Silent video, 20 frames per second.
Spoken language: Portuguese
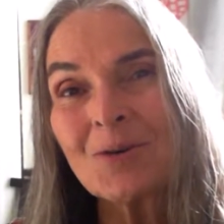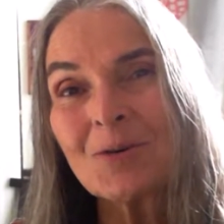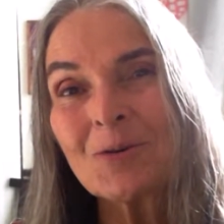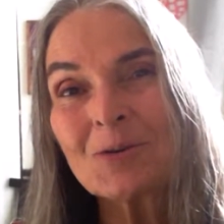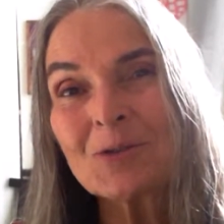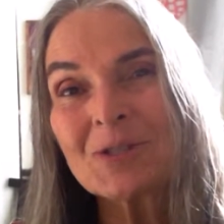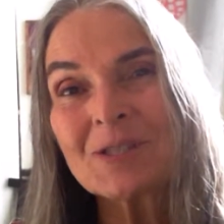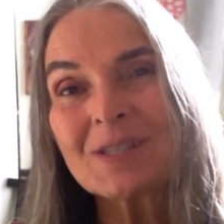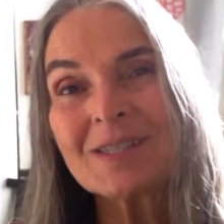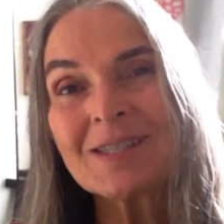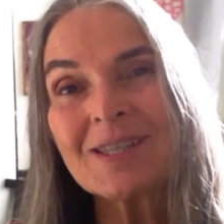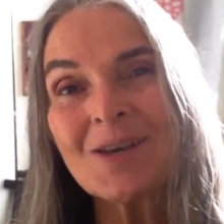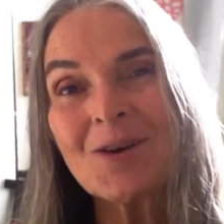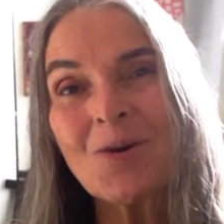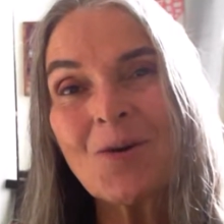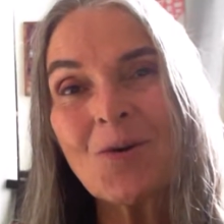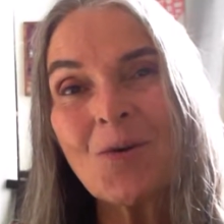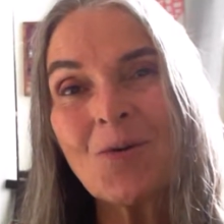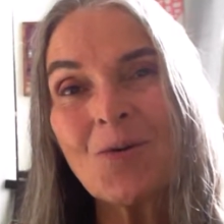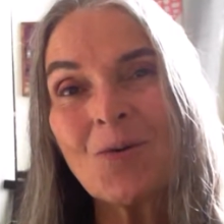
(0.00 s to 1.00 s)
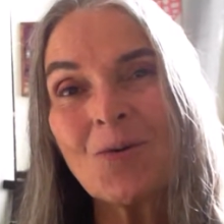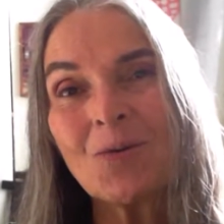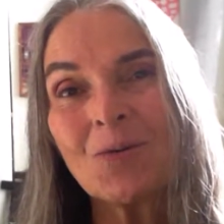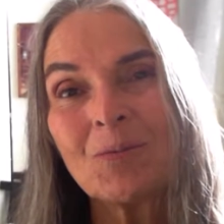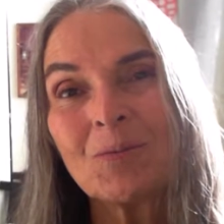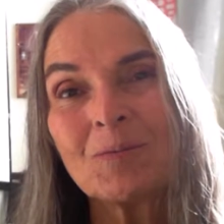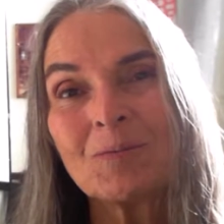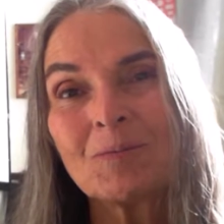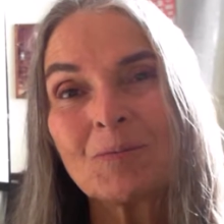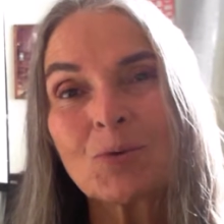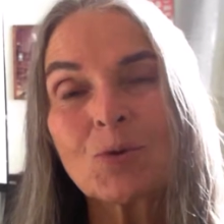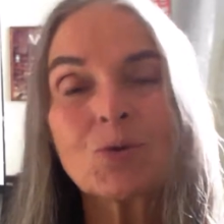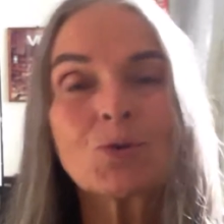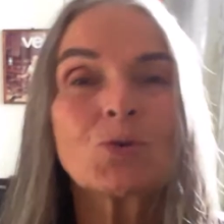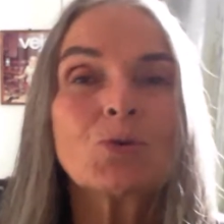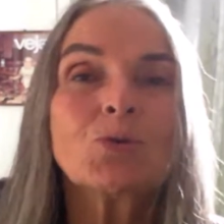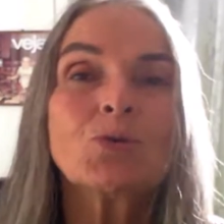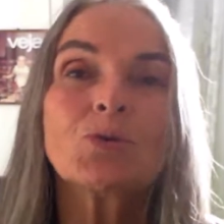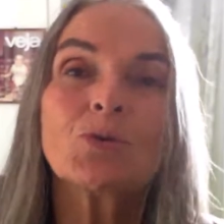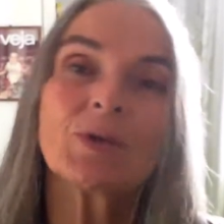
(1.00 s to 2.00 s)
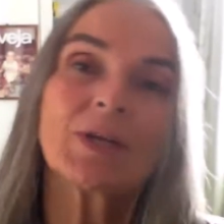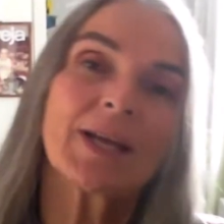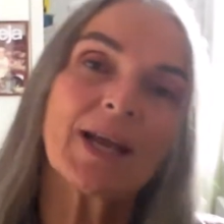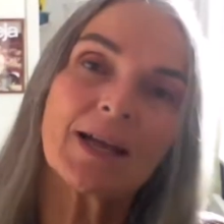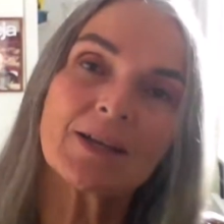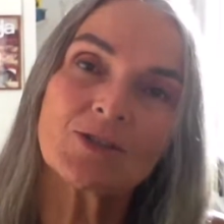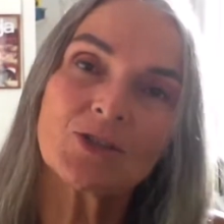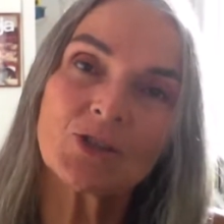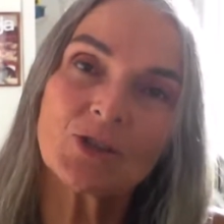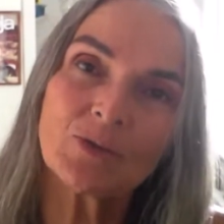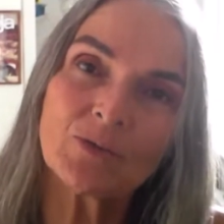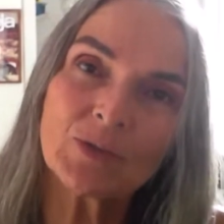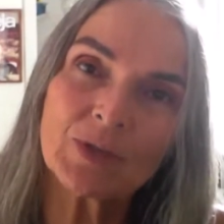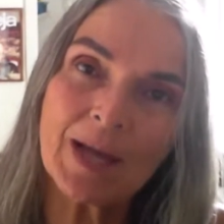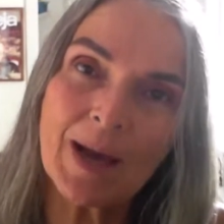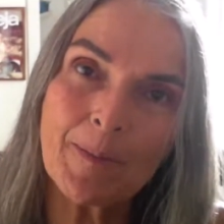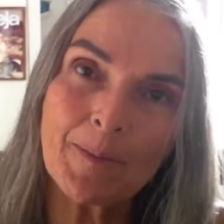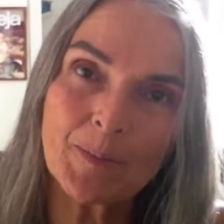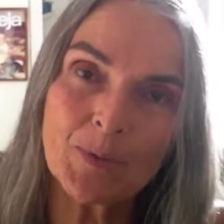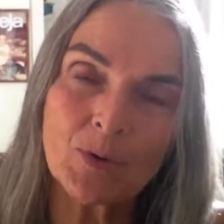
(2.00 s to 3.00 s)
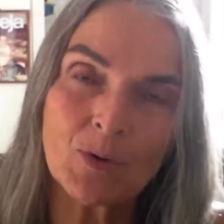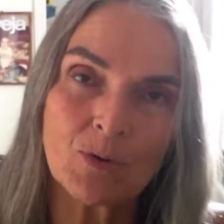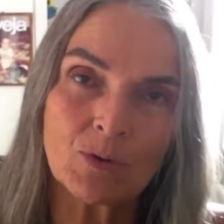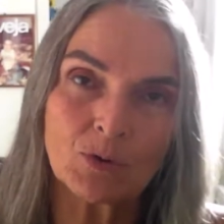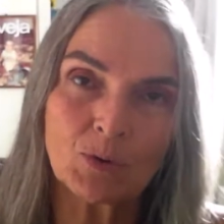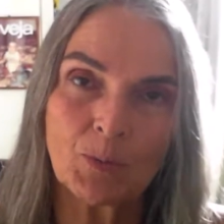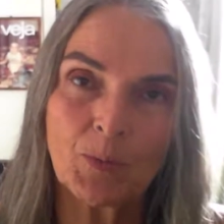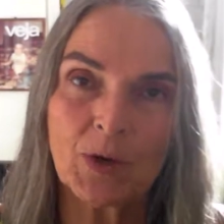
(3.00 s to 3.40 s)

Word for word: o seu produto criativo está pronto.